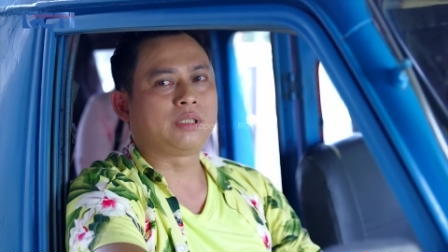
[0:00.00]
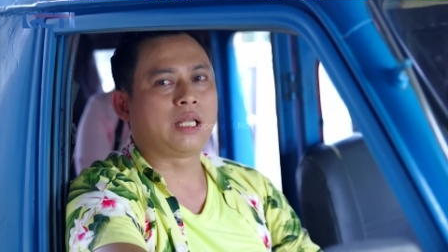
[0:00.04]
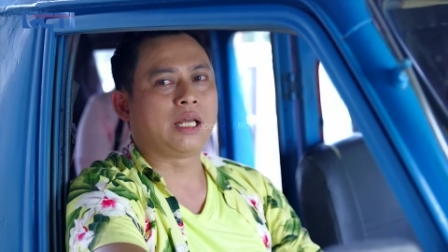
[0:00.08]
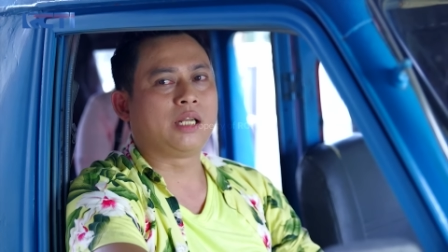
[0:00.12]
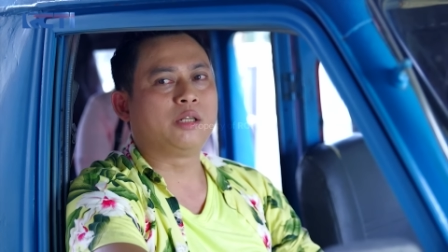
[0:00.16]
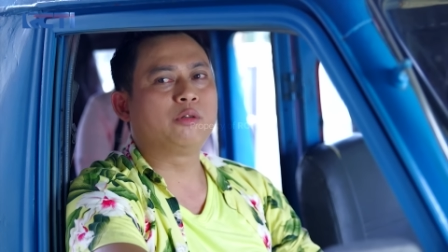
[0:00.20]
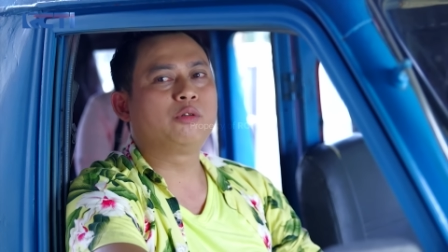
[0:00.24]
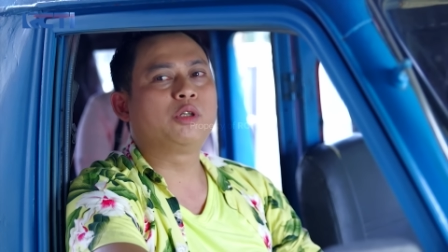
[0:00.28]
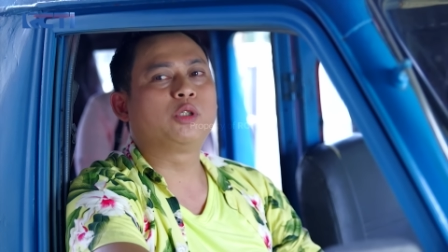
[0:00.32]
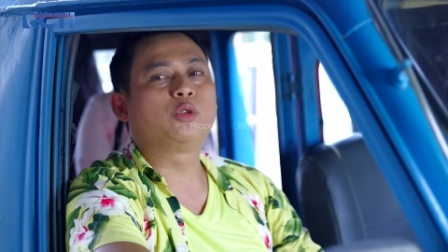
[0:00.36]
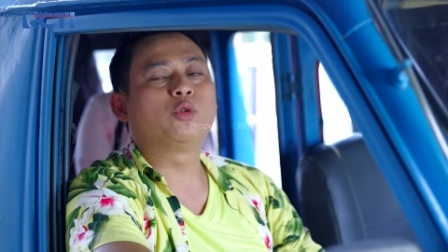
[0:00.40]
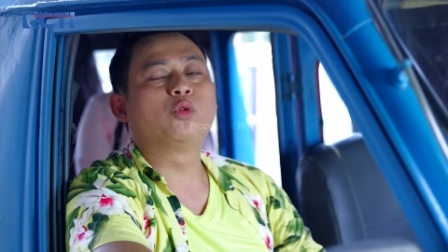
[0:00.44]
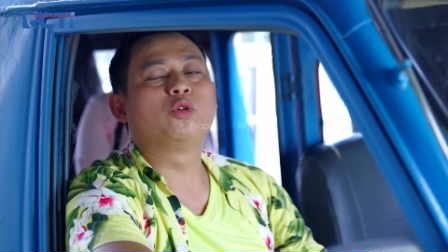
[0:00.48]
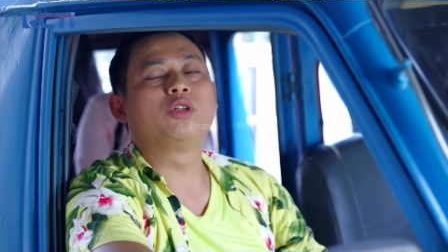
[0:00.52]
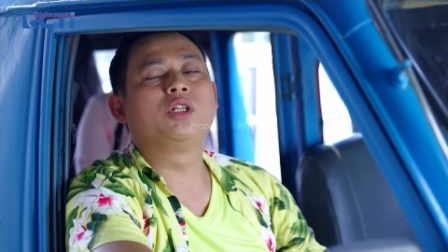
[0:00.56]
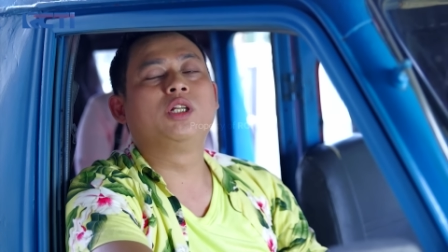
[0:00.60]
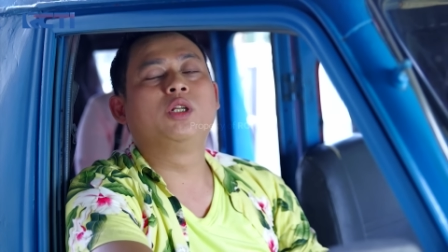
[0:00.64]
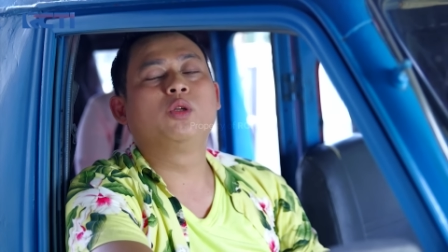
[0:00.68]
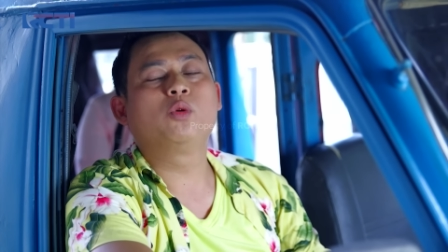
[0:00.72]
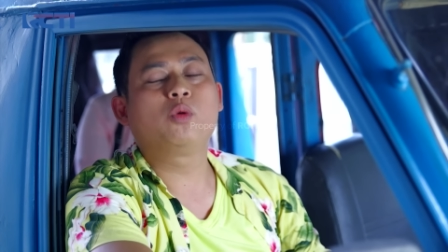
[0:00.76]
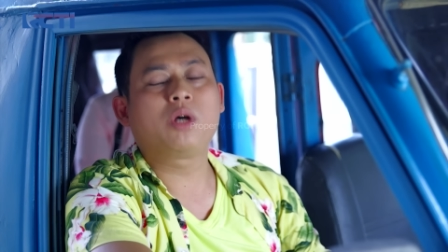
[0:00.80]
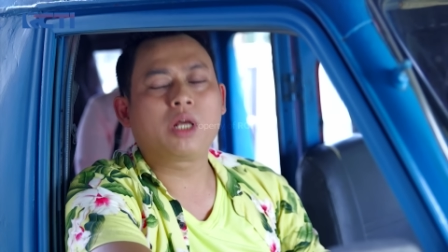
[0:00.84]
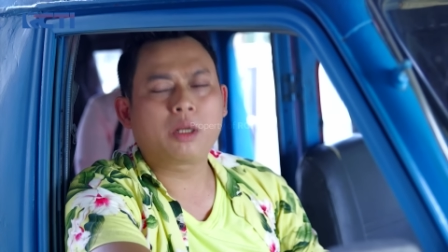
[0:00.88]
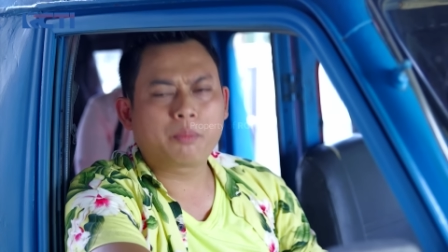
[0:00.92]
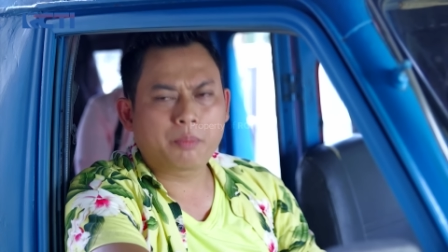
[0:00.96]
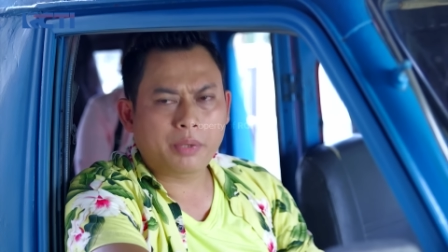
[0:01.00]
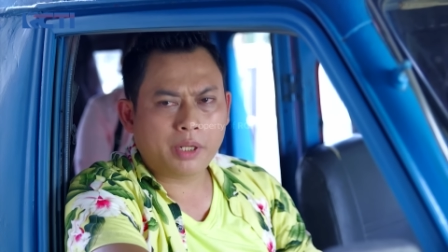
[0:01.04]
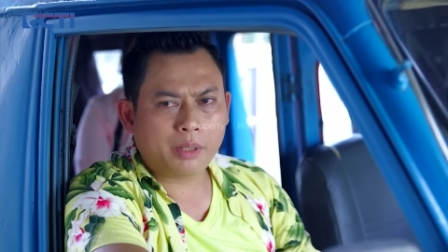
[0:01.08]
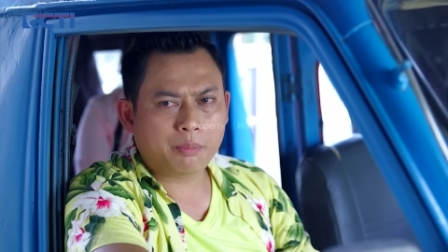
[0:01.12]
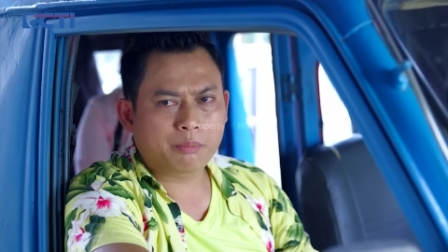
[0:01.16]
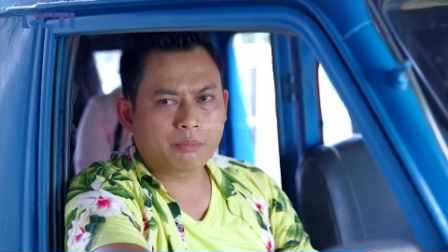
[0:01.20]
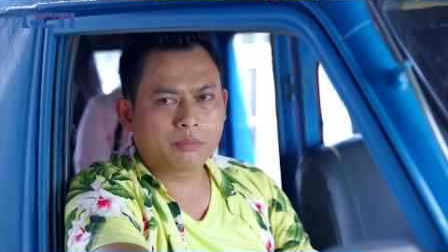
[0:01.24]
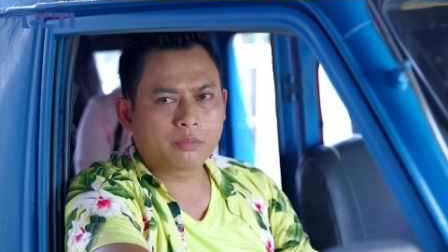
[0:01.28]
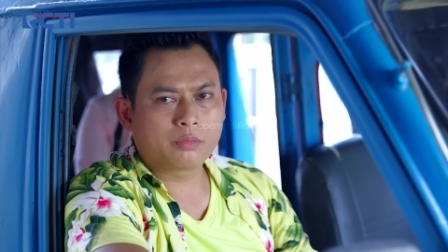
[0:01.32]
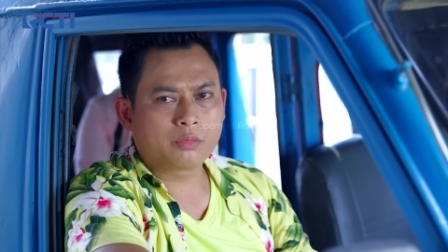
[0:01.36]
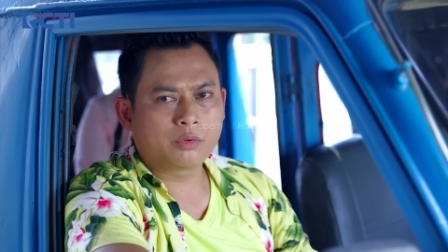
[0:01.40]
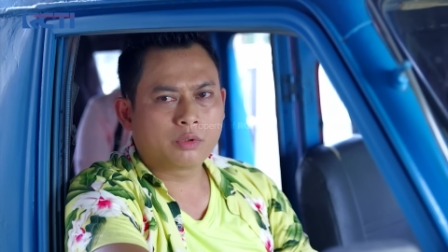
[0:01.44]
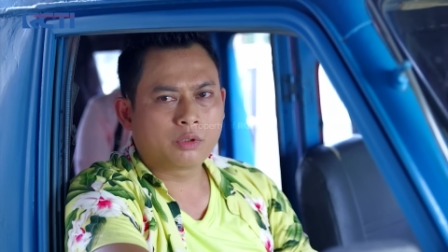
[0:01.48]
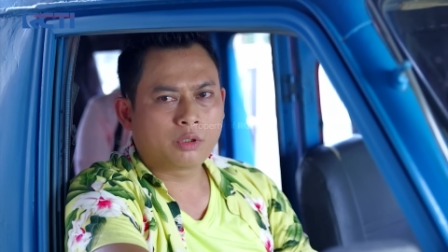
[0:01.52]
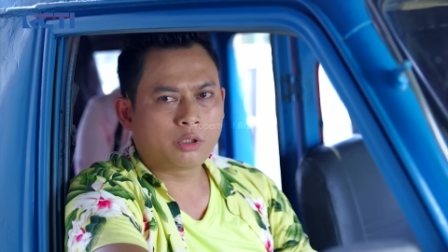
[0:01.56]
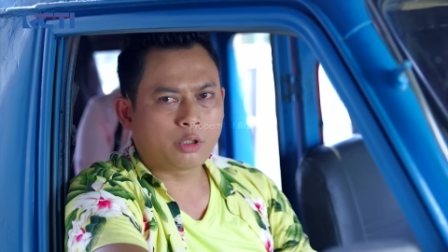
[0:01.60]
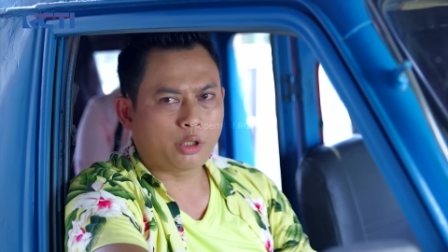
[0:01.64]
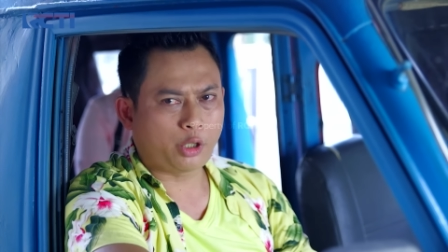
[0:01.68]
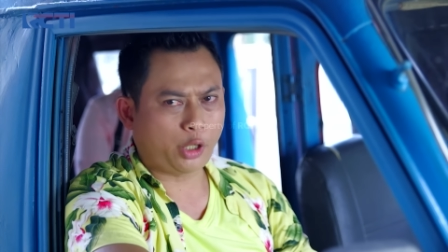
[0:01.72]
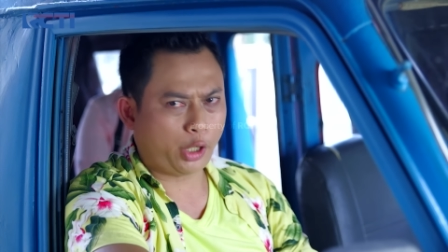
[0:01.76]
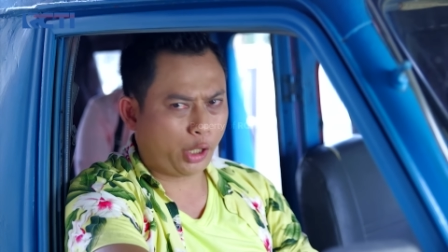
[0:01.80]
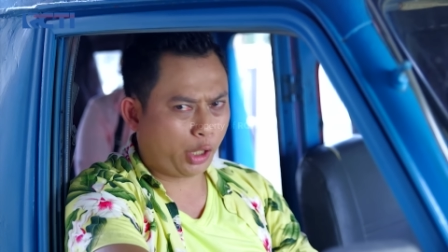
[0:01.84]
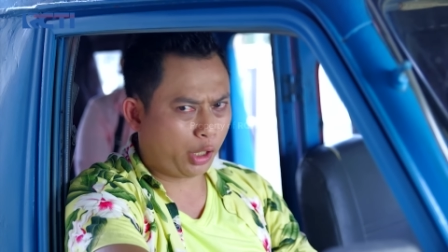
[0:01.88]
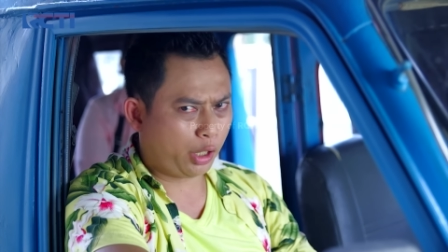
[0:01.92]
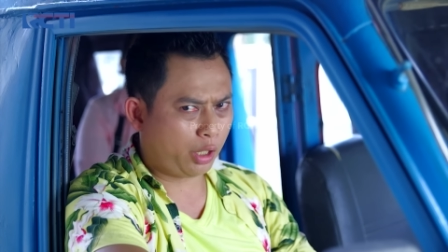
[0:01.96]
tadi udah tunggu di luar pep
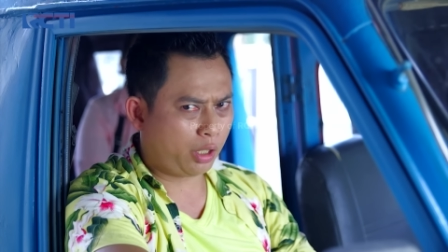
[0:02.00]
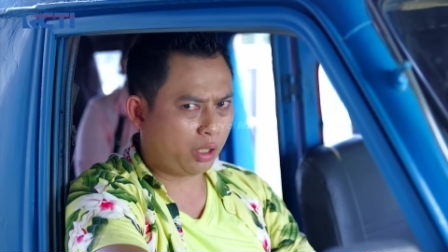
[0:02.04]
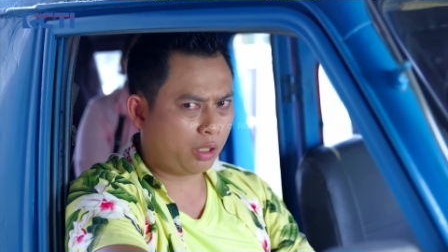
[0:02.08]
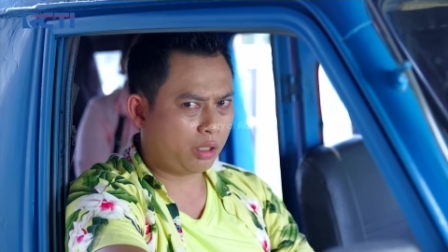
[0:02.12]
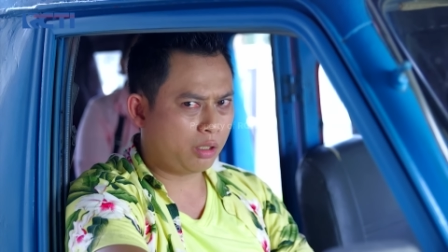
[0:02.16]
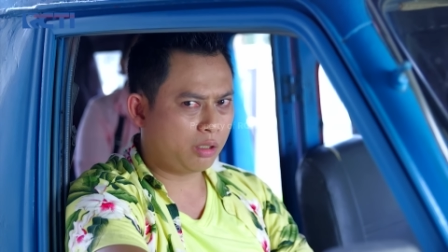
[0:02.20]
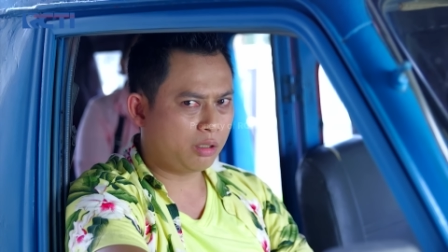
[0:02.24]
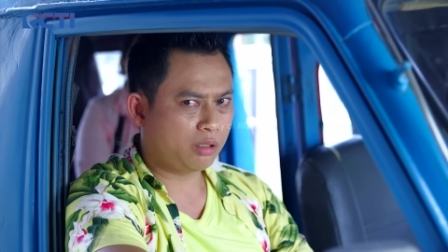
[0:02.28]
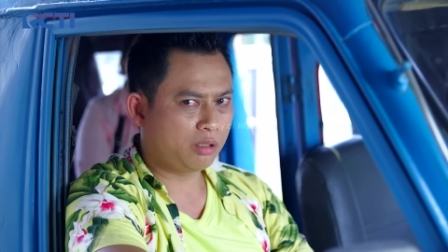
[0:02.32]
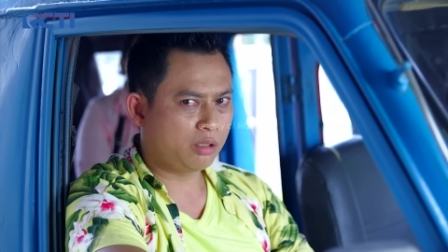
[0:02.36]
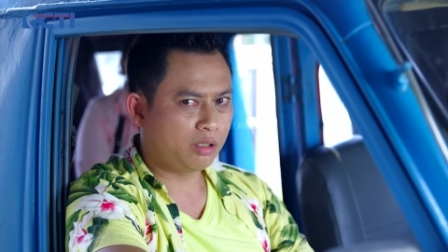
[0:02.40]
eh